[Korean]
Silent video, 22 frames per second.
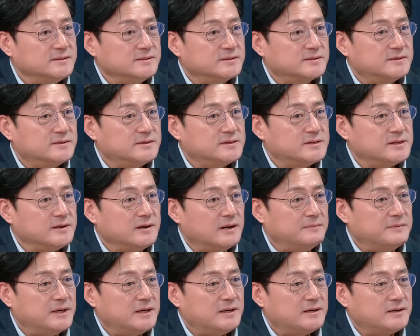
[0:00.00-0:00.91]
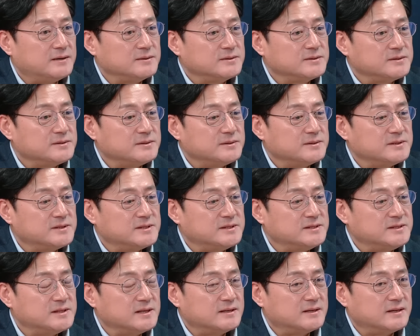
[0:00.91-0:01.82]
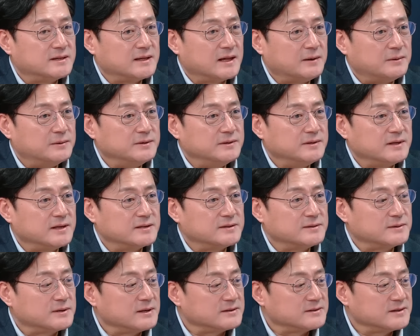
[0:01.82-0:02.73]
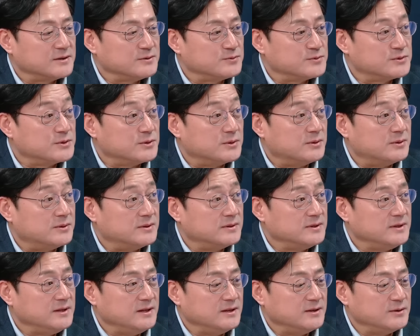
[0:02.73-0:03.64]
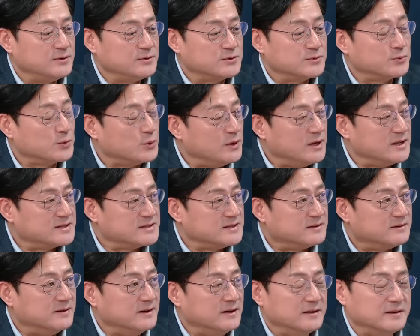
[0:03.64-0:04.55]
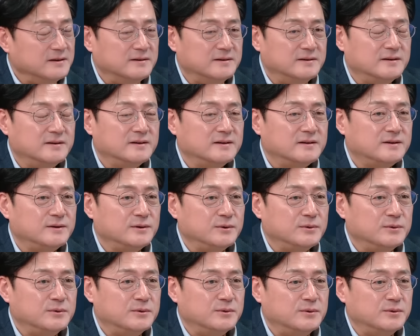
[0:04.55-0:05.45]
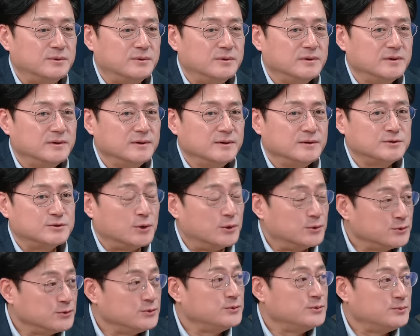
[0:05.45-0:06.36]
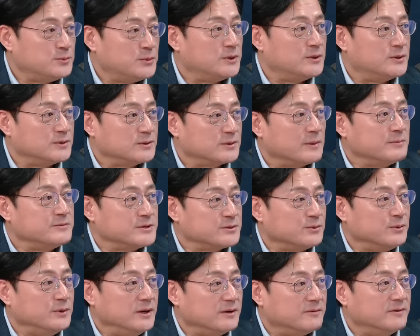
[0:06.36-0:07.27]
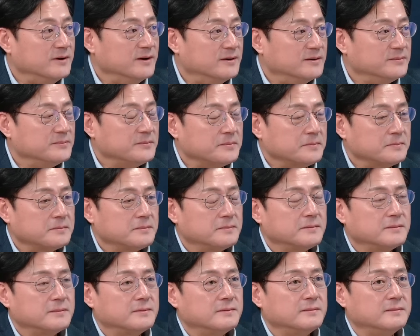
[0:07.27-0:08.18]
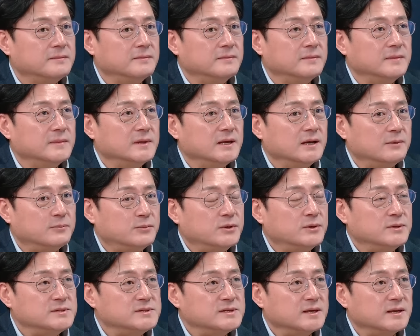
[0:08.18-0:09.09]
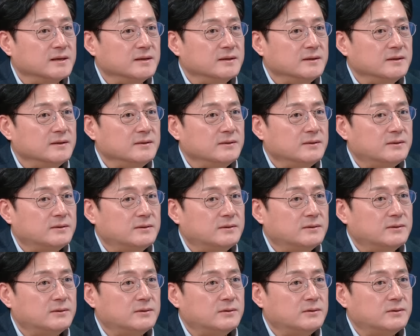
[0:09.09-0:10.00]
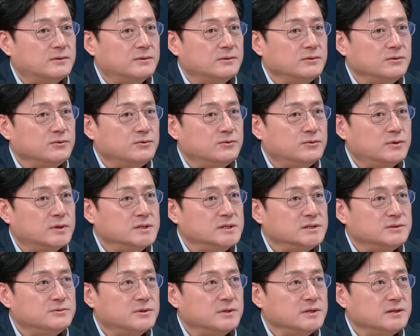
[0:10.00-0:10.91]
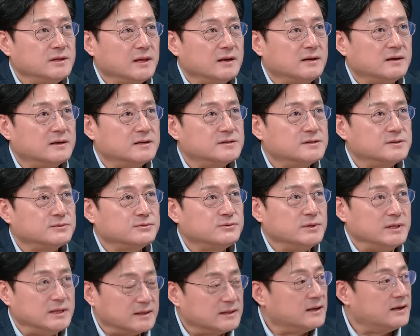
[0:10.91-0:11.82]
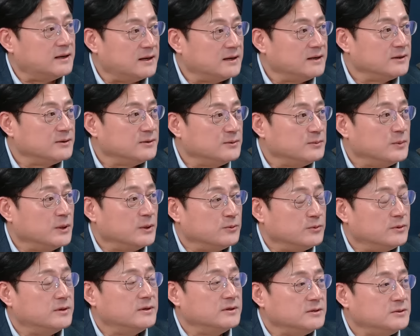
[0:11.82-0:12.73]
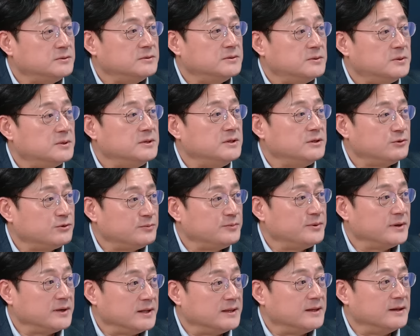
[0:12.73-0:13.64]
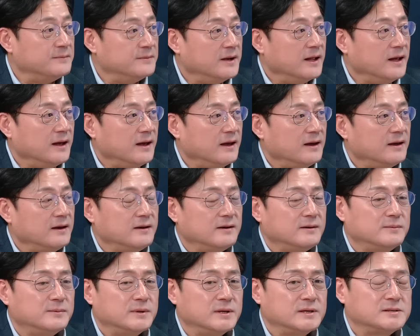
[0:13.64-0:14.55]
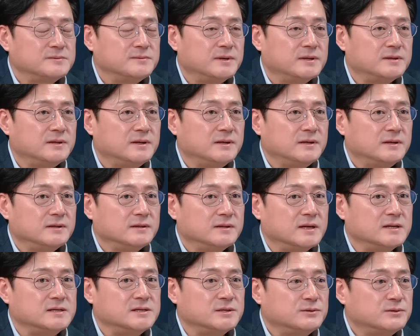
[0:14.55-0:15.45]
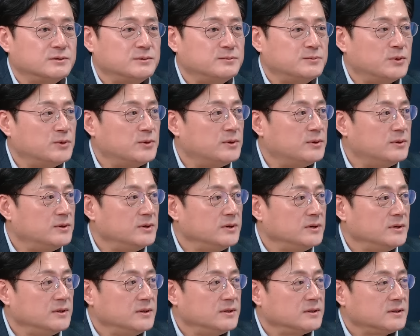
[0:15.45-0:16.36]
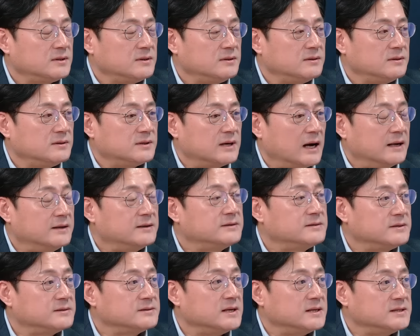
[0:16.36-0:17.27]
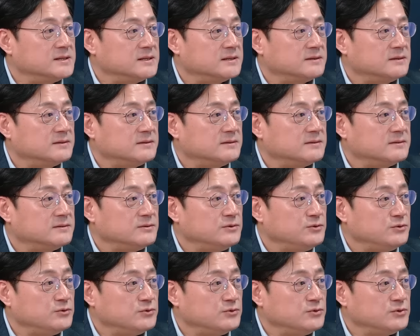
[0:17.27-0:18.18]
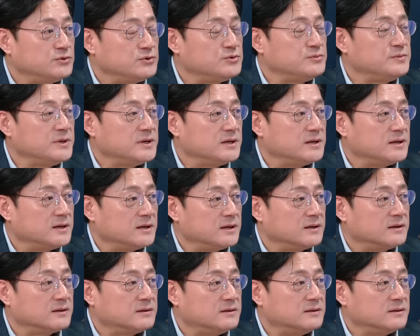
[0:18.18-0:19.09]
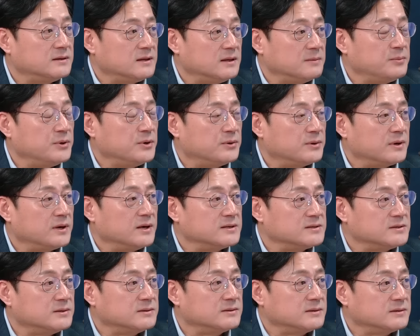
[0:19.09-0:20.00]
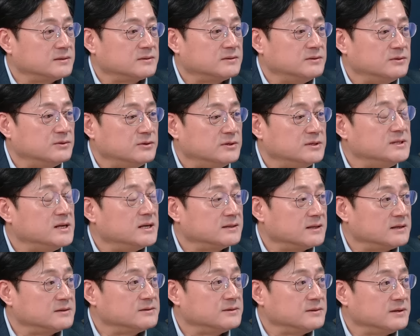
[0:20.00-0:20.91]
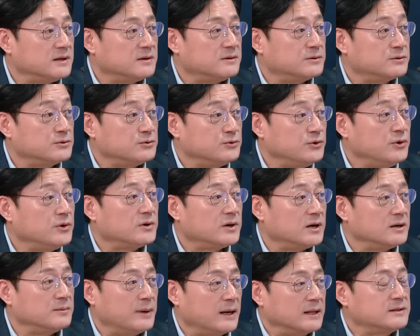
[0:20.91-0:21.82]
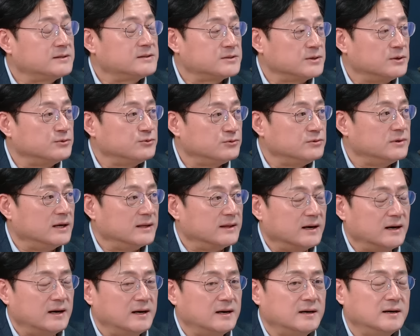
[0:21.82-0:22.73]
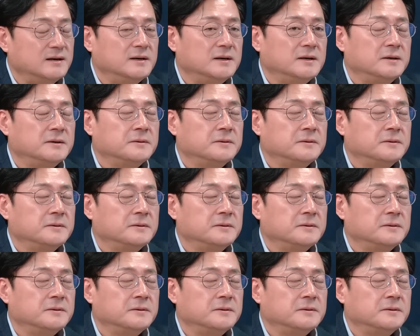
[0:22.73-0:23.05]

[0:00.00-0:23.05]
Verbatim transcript: 글쎄 아마 저 지지자나 당원들께서는 상당히 저이좀 놀랬을 거예요. 예. 그리고 저도 뭐 깜짝 놀랬고요. 아 그래요. 음, 아, 물론 이제 어 의원식 의원이 될 가능성도 있다. 네. 뭐 의, 의원들 투표기 때문에 네, 예. 뭐 했지만 대체로 뭐 그 가능성 자체는 추미애 그 예. 대표께서 그 의장 당선될 거로 유력하게 봤죠 누구나 예. 다. 예.